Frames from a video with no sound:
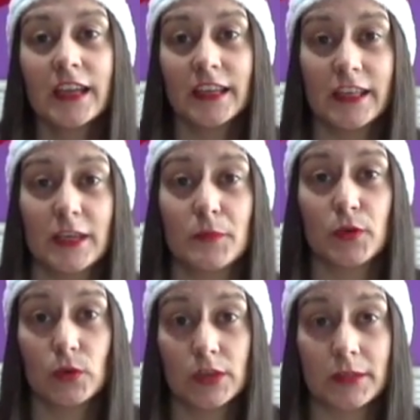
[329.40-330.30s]
Y
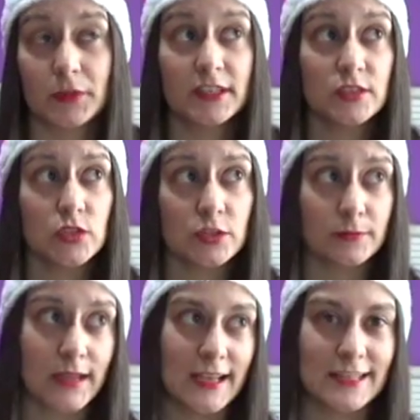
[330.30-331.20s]
por último, y esto es
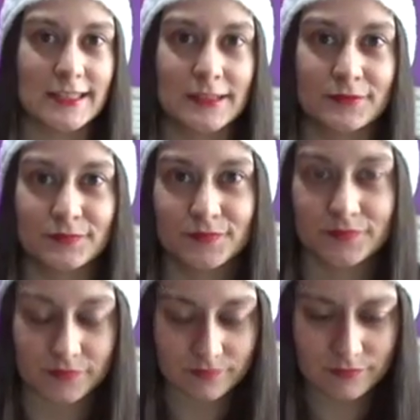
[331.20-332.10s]
más
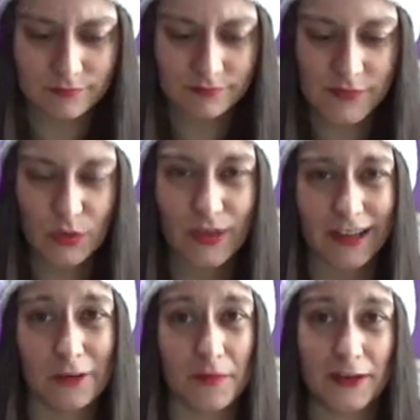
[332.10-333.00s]
un
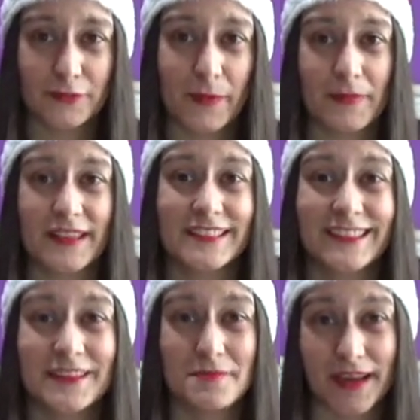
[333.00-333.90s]
regalo para los
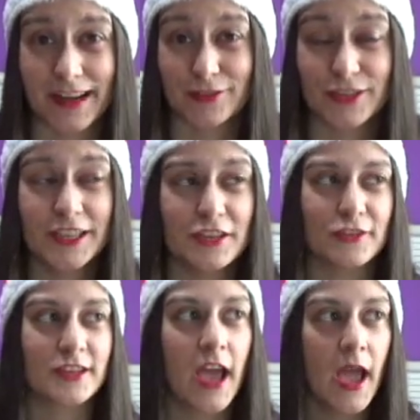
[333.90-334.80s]
papás que para los
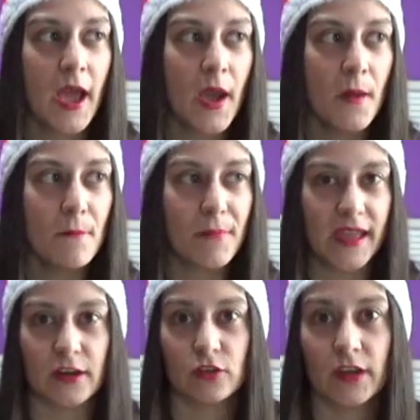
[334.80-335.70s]
niños,
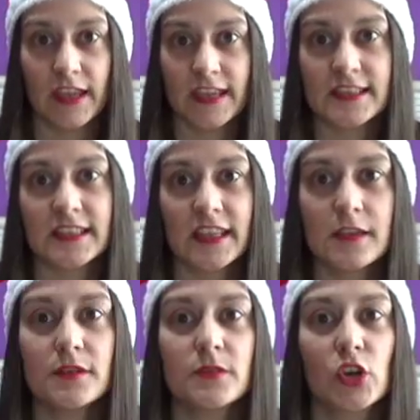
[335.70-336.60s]
pero eh, si te
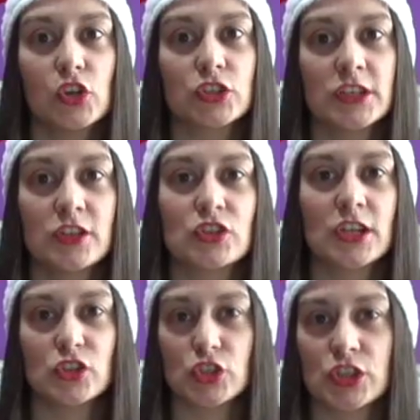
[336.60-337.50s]
llevas bien con los niños
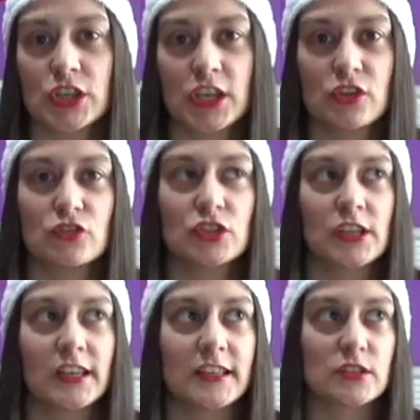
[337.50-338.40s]
y a esos niños
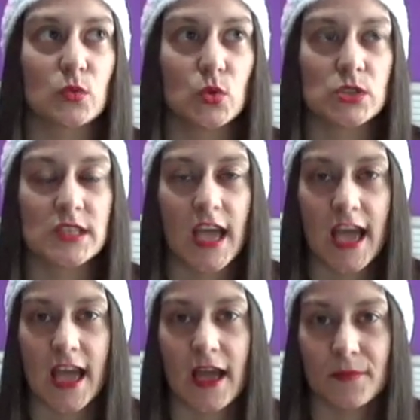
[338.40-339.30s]
les
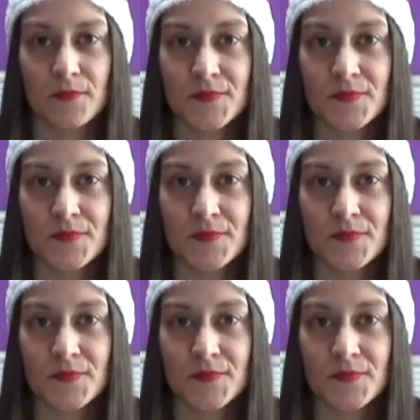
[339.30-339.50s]
gusta